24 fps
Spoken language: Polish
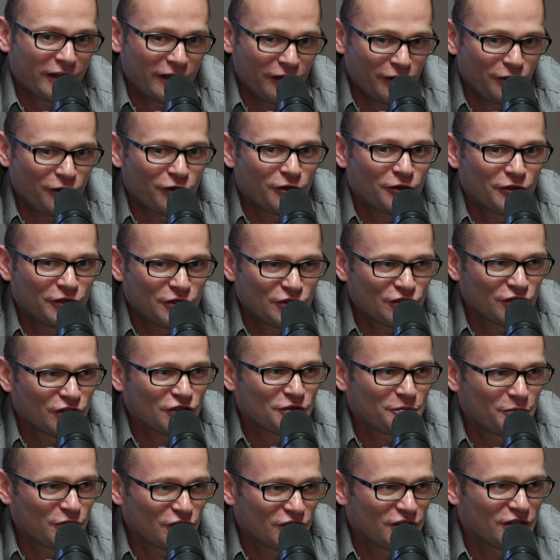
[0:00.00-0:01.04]
taka
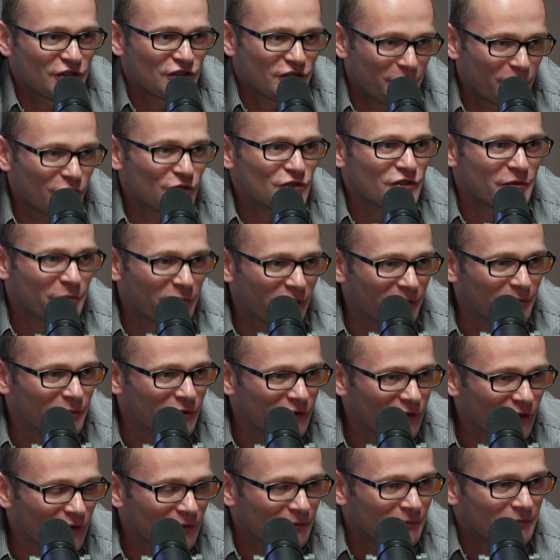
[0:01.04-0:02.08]
okoliczność myślę, że może
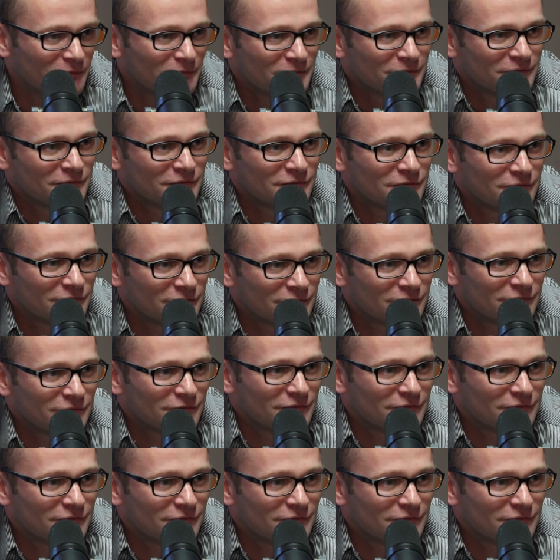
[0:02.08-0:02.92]
pomóc. No to